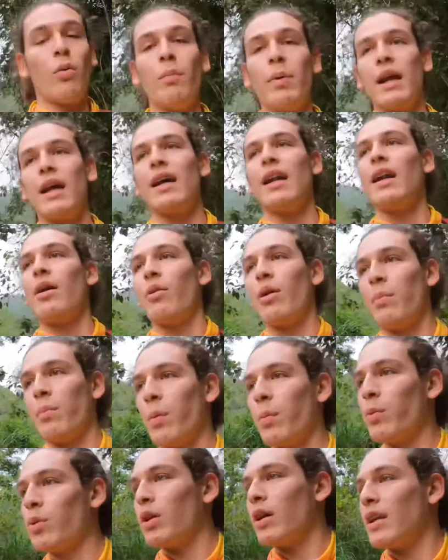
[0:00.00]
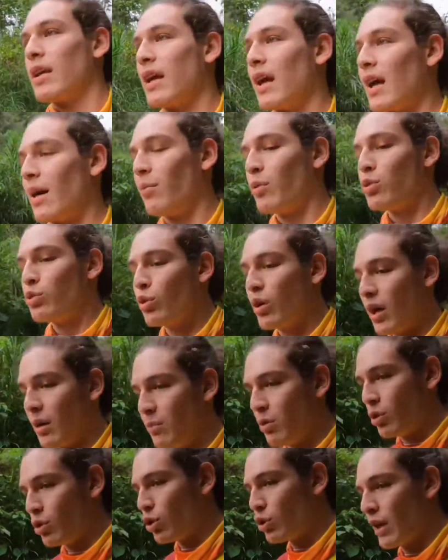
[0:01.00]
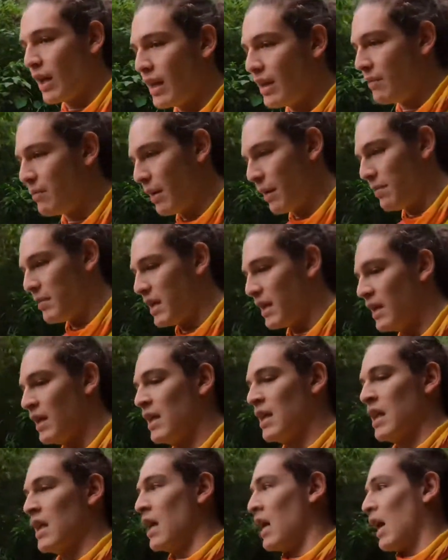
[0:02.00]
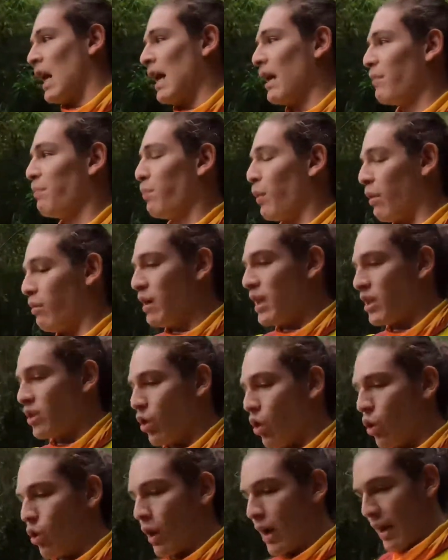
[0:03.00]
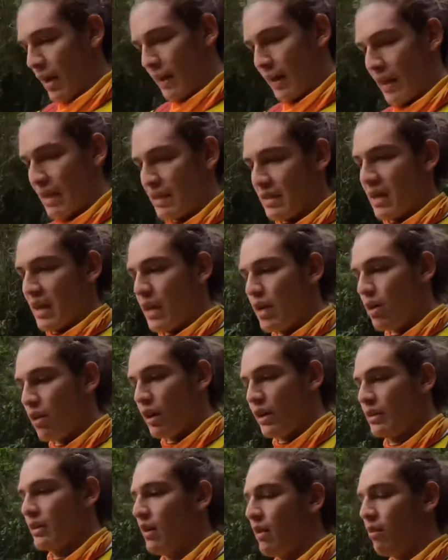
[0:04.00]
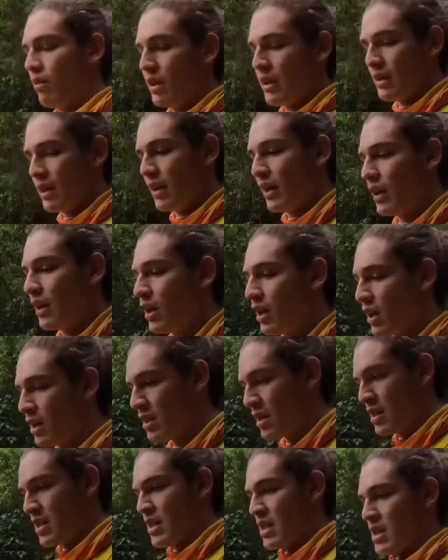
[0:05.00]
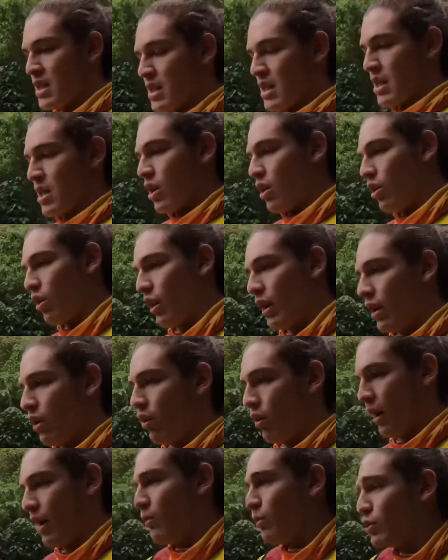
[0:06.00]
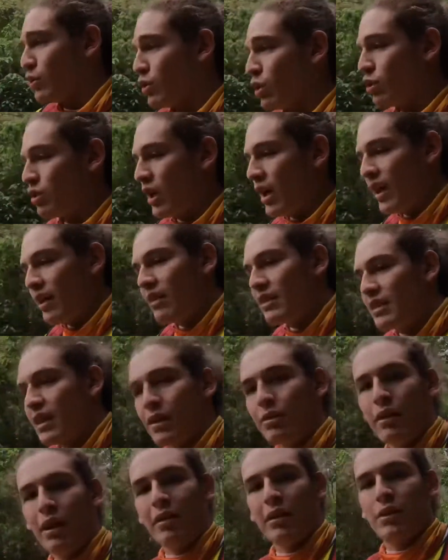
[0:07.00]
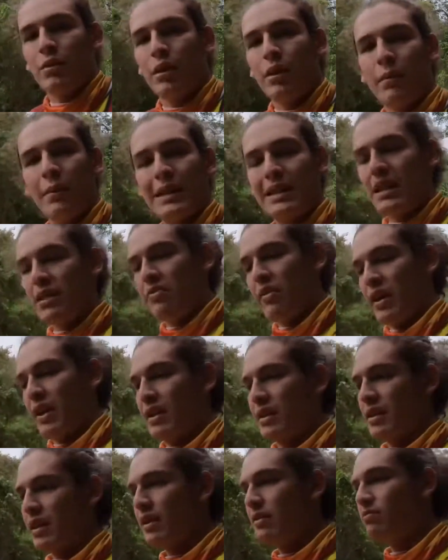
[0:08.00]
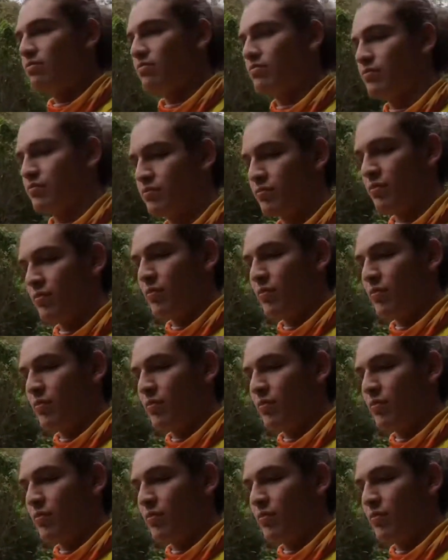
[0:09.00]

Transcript: Brian le voy a proponer que hagamos un cambio total y más bien el pueblito o la cacería que está ahorita lo recorramos, no sé, va a ser una aventura más diferente. ¿Por qué no?